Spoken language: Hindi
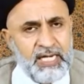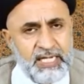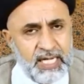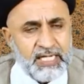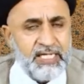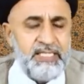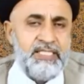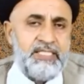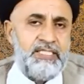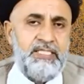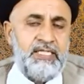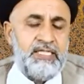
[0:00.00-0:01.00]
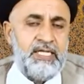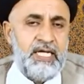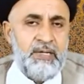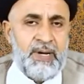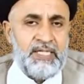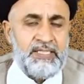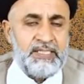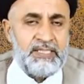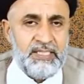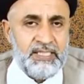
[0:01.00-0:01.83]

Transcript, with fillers: अल्लाह के लिए किया गया इबादत